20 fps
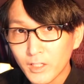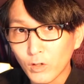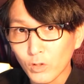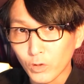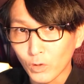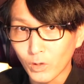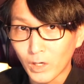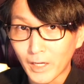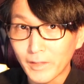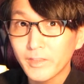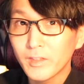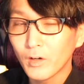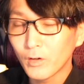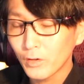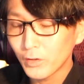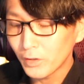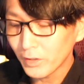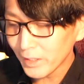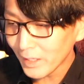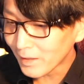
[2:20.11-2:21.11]
いことを貼ってお
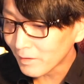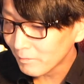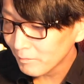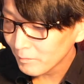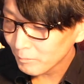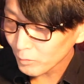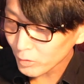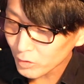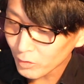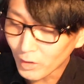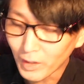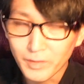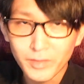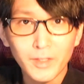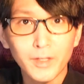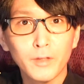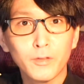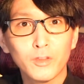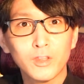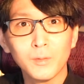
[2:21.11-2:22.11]
くので、もしよかっ
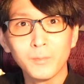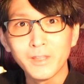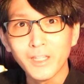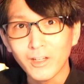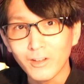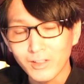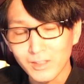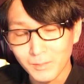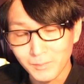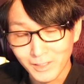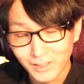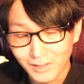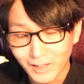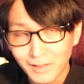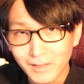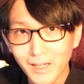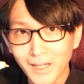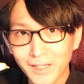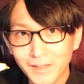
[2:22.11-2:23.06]
たらそっちもチェックしてみてくださ